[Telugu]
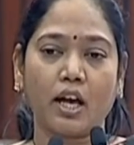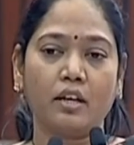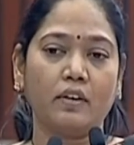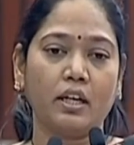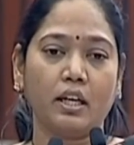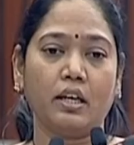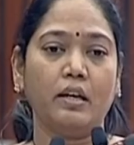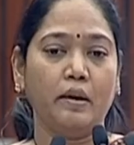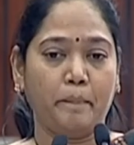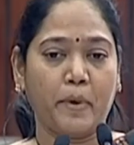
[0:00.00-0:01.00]
కానివ్వండి
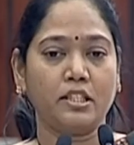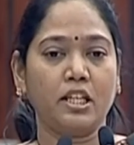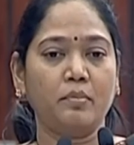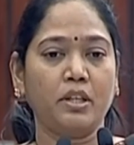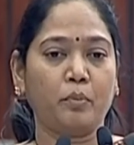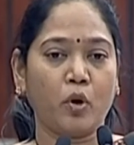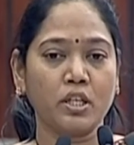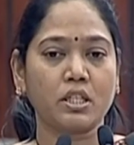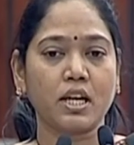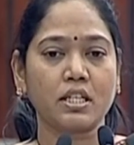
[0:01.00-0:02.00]
పద్దెనిమిది
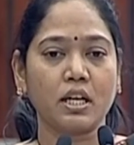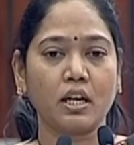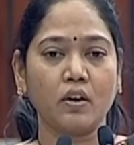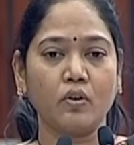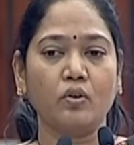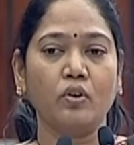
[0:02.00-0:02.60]
పోలీస్ స్టేషన్లు